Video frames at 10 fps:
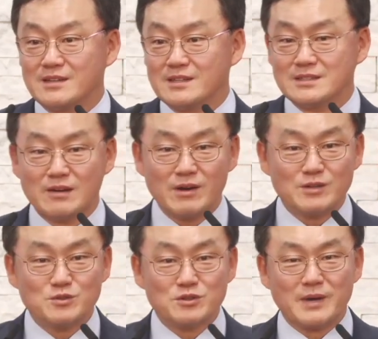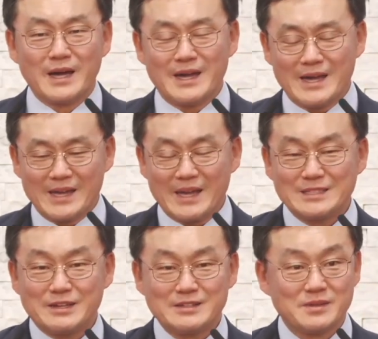상황이 좀 그러 아예
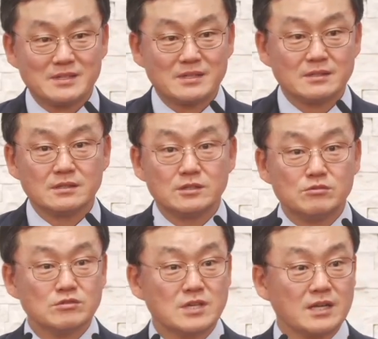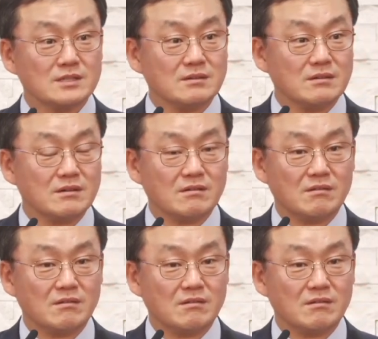하지 하지 하지 이러고 살았던 거예요.